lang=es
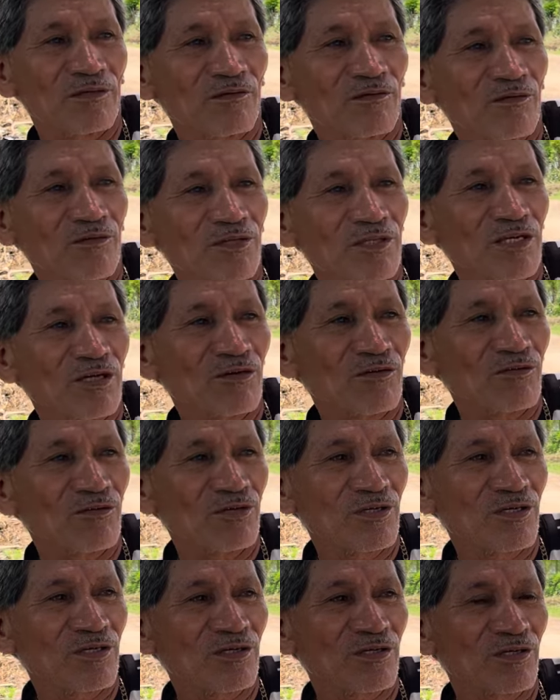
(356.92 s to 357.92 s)
otra
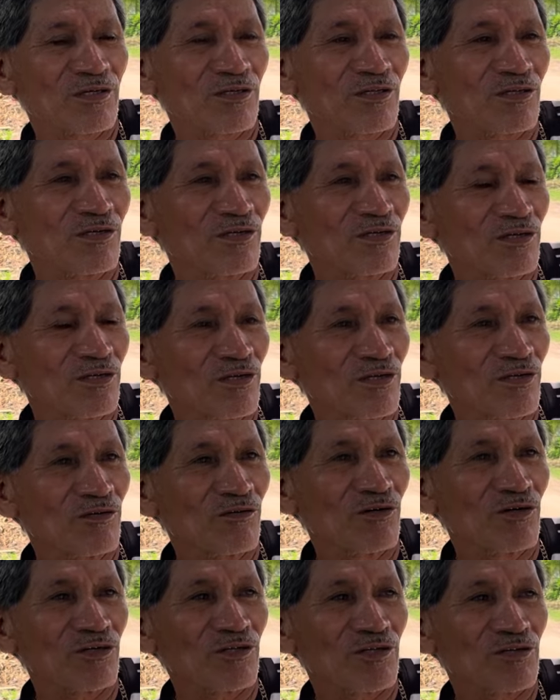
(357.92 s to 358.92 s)
cosa le dije
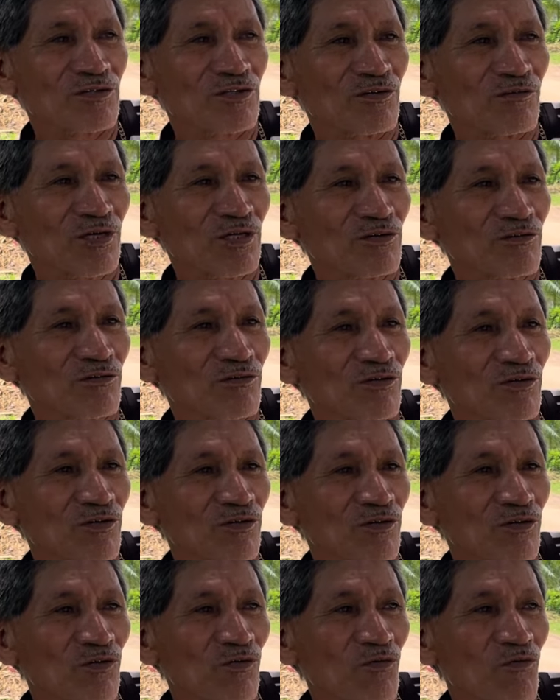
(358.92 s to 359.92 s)
yo a este chaval,
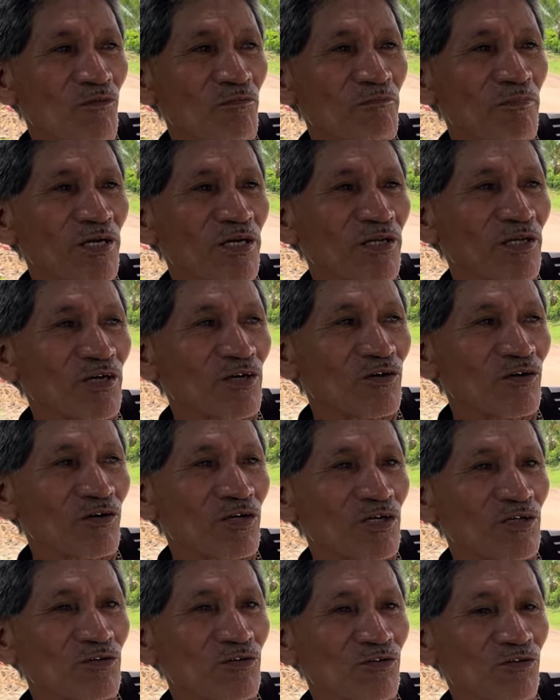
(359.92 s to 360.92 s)
un video
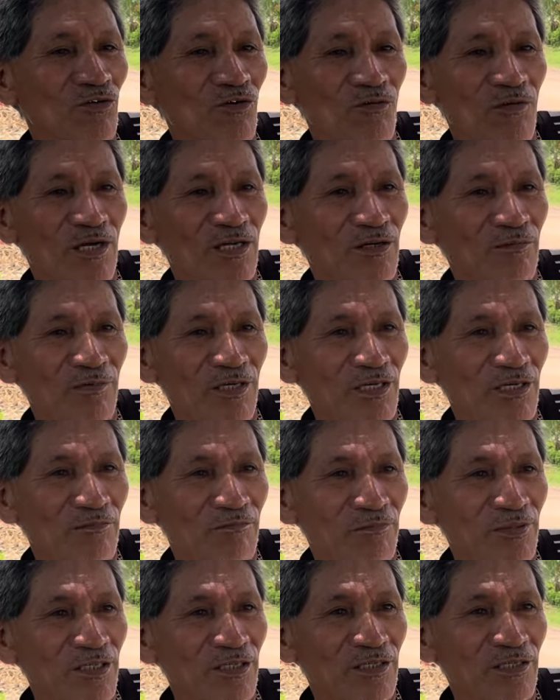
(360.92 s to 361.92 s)
de eso no vale mil
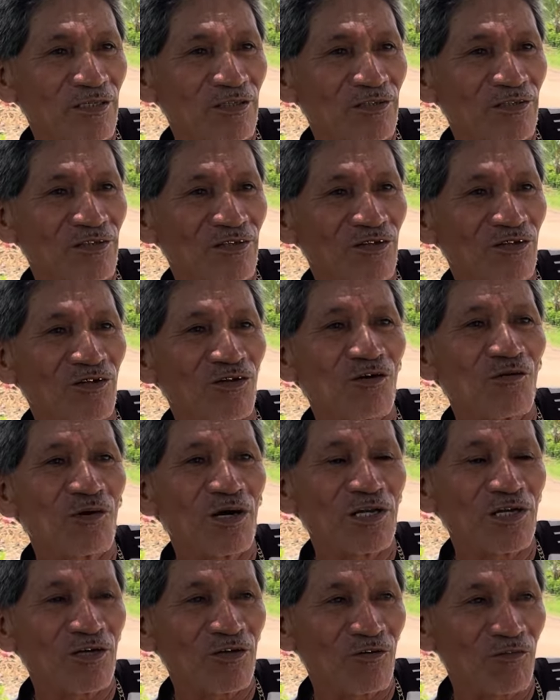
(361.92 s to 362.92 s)
empiras, no
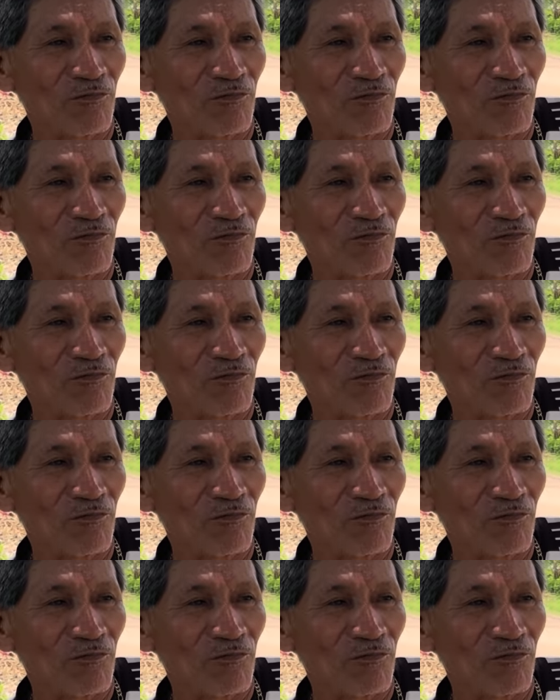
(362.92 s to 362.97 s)
vale dos